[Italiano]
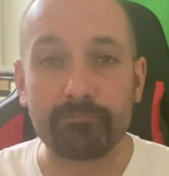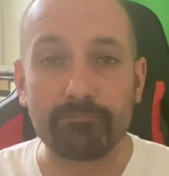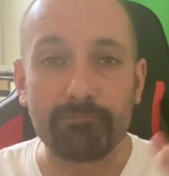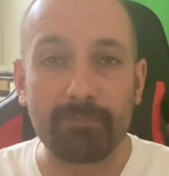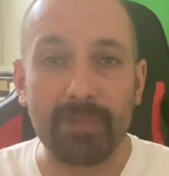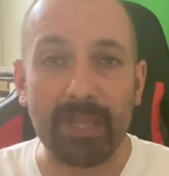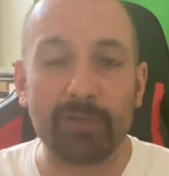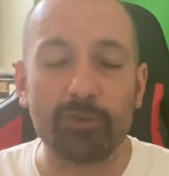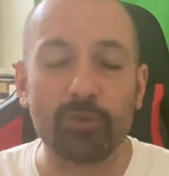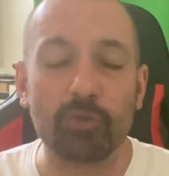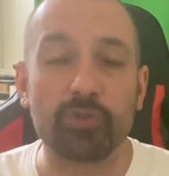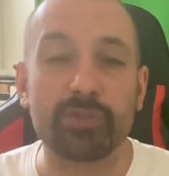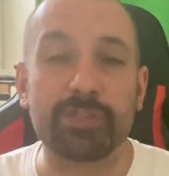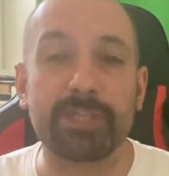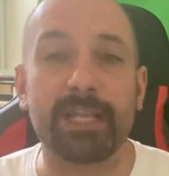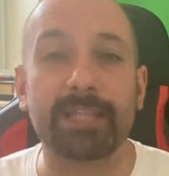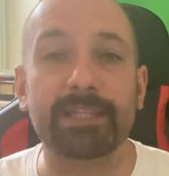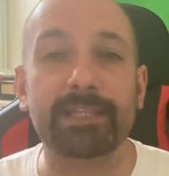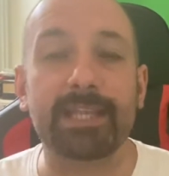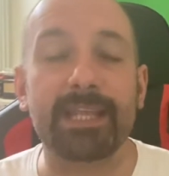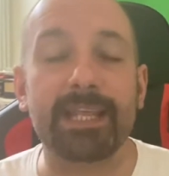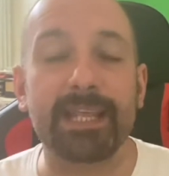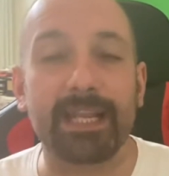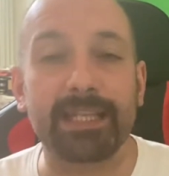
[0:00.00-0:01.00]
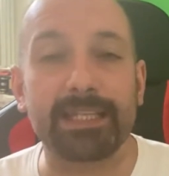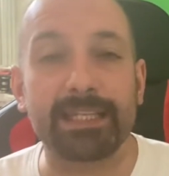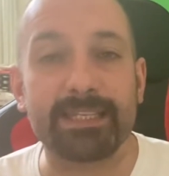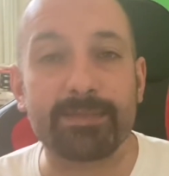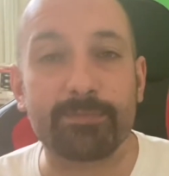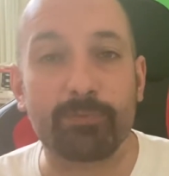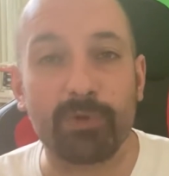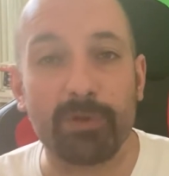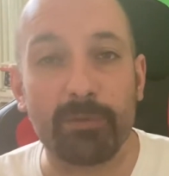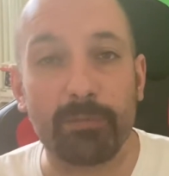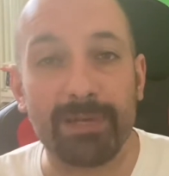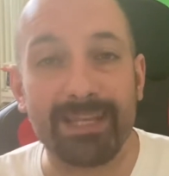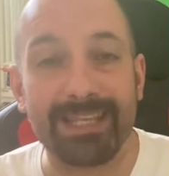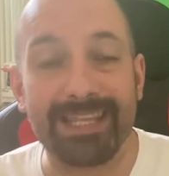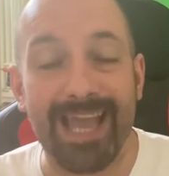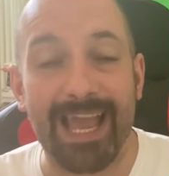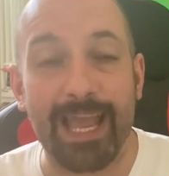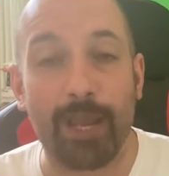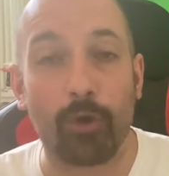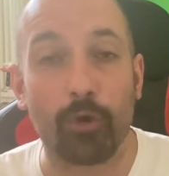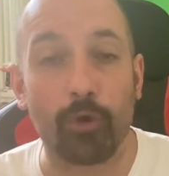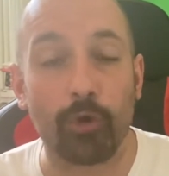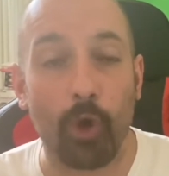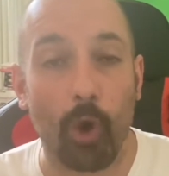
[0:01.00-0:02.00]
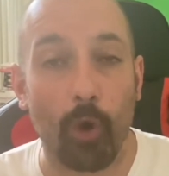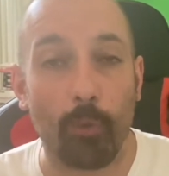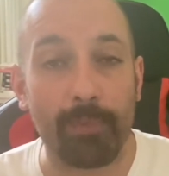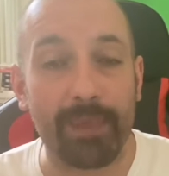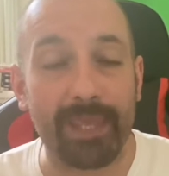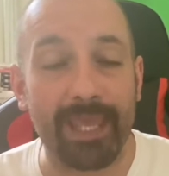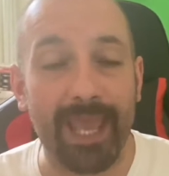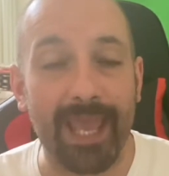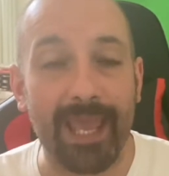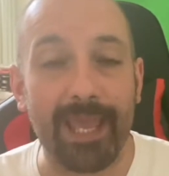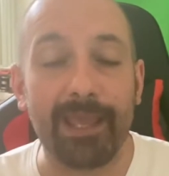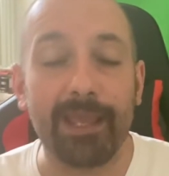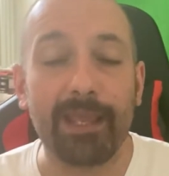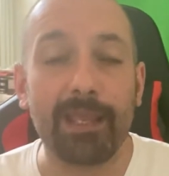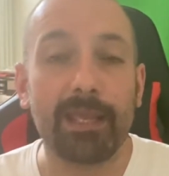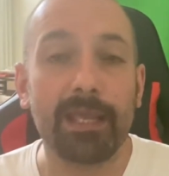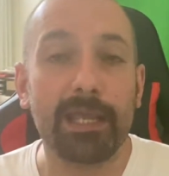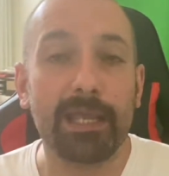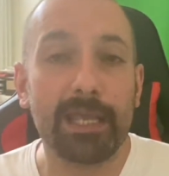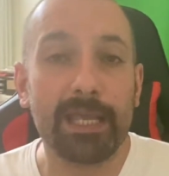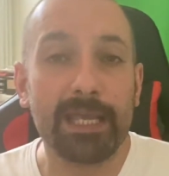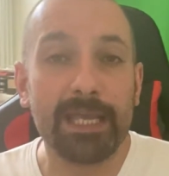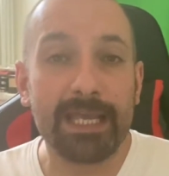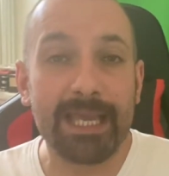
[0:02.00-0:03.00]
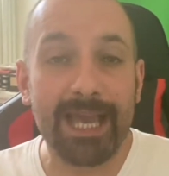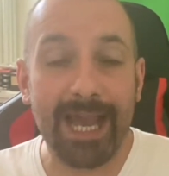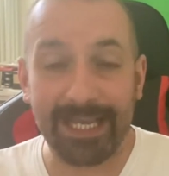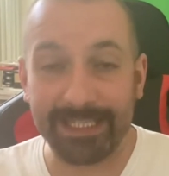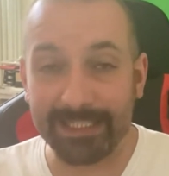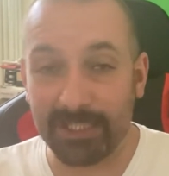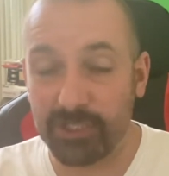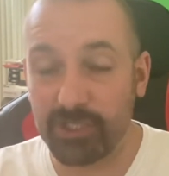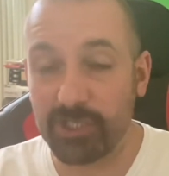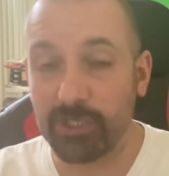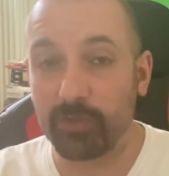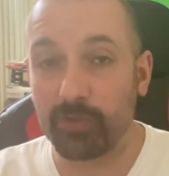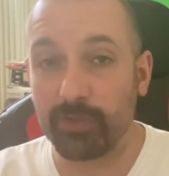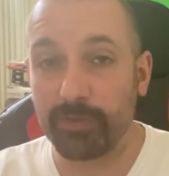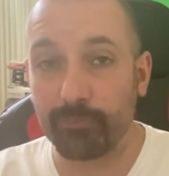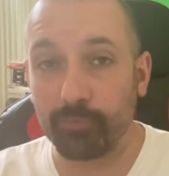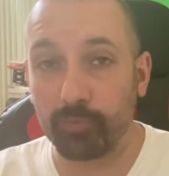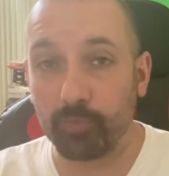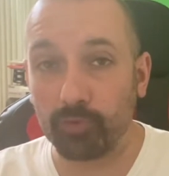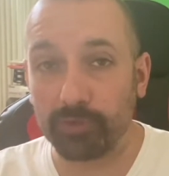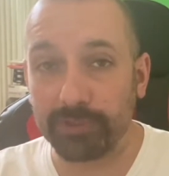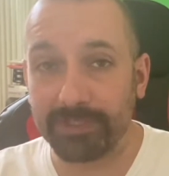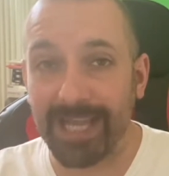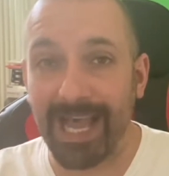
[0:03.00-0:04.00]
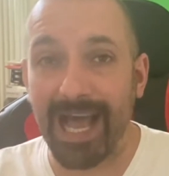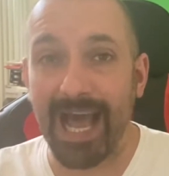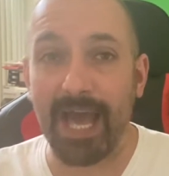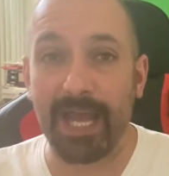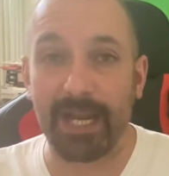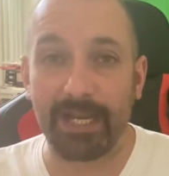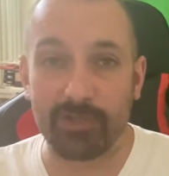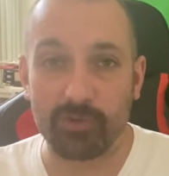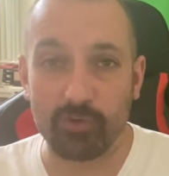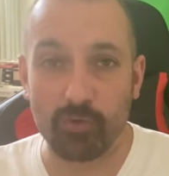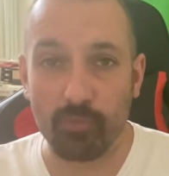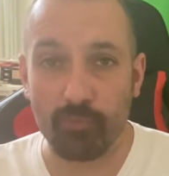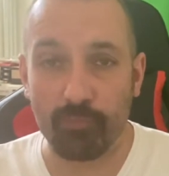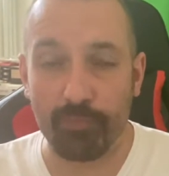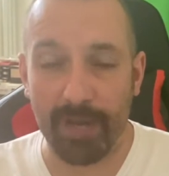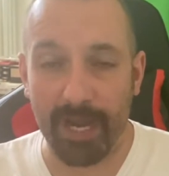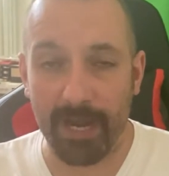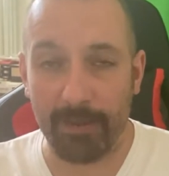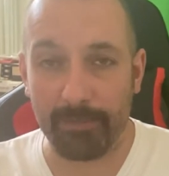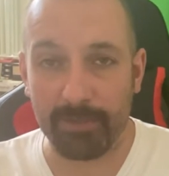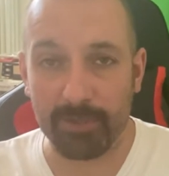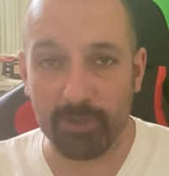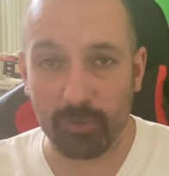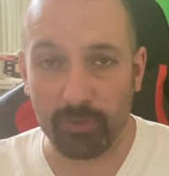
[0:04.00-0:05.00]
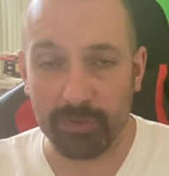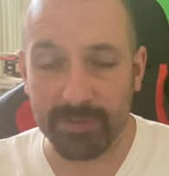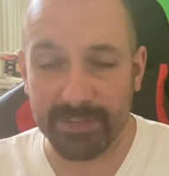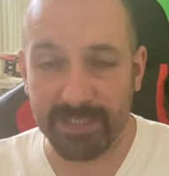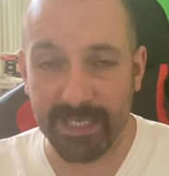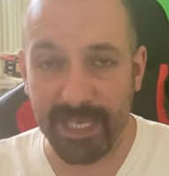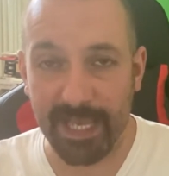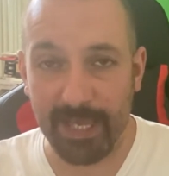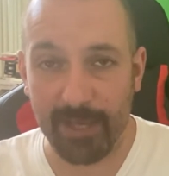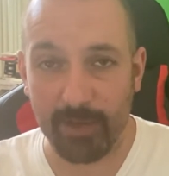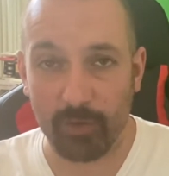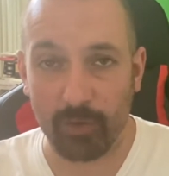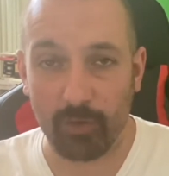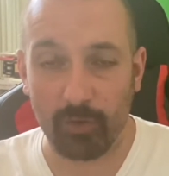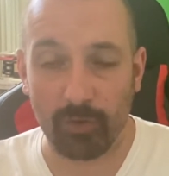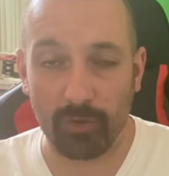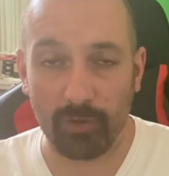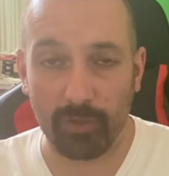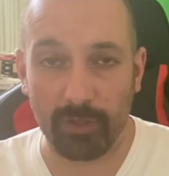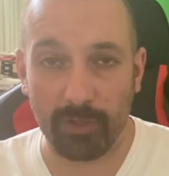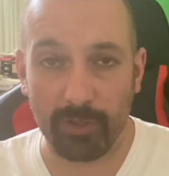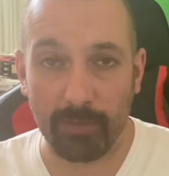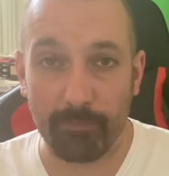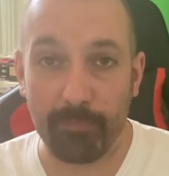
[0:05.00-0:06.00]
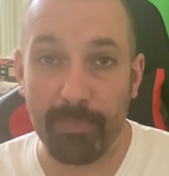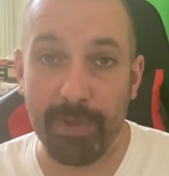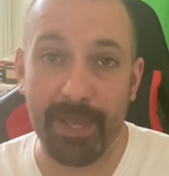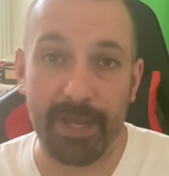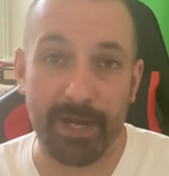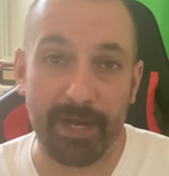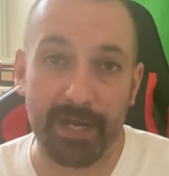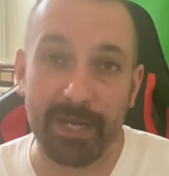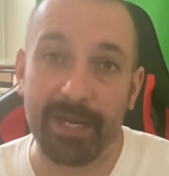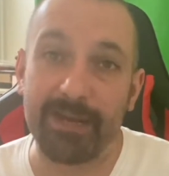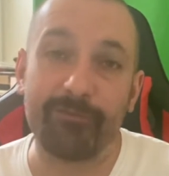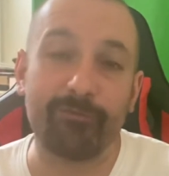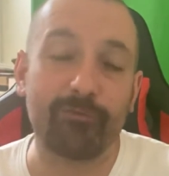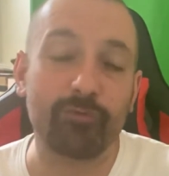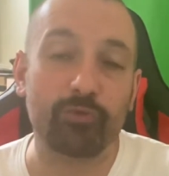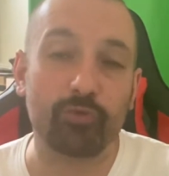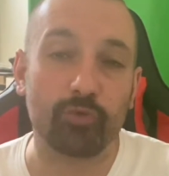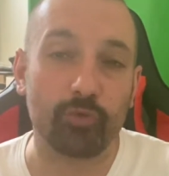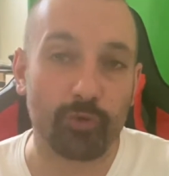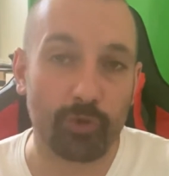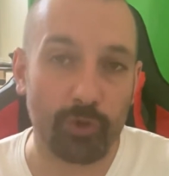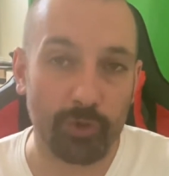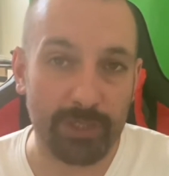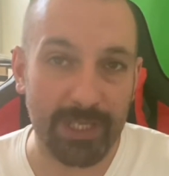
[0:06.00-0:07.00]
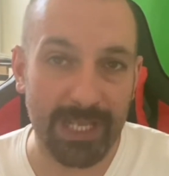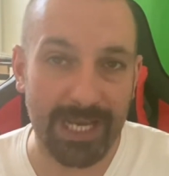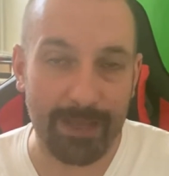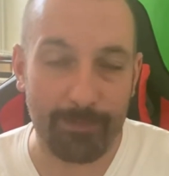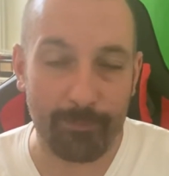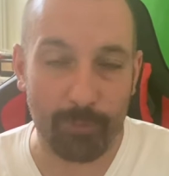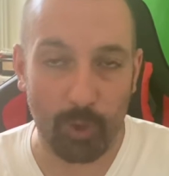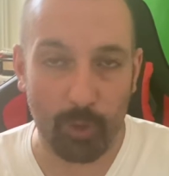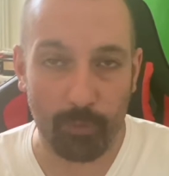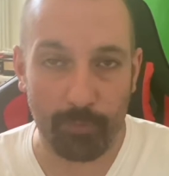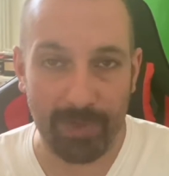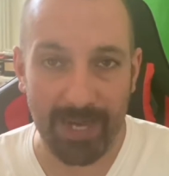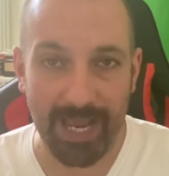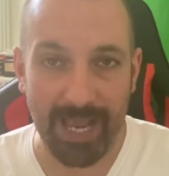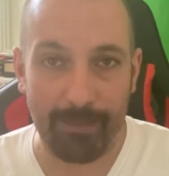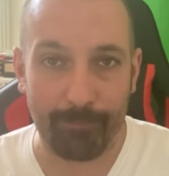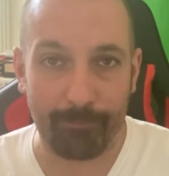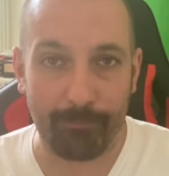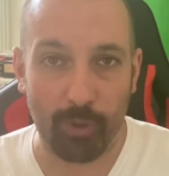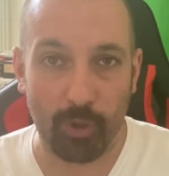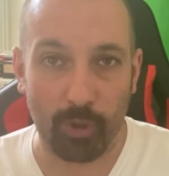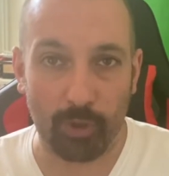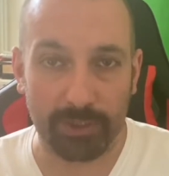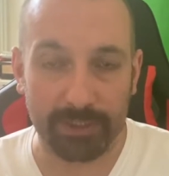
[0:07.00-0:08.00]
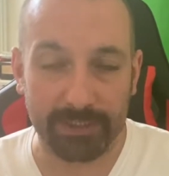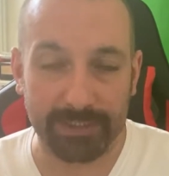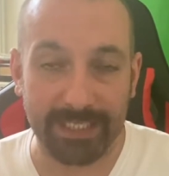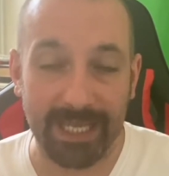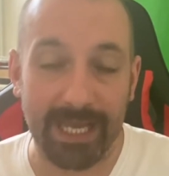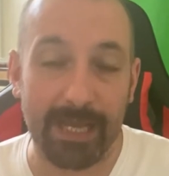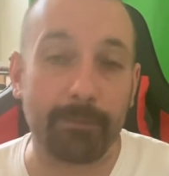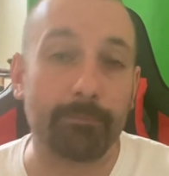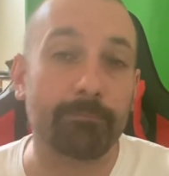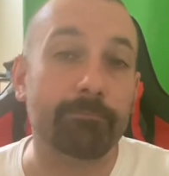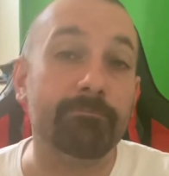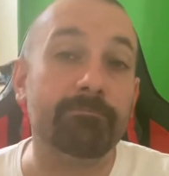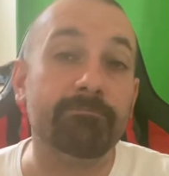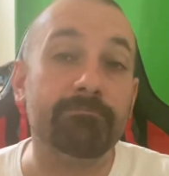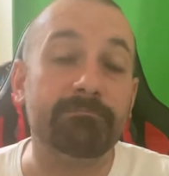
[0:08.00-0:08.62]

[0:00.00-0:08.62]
nonostante le grandi disponibilità economiche ha deciso di puntare su un parametro zero eh, per il futuro della propria porta.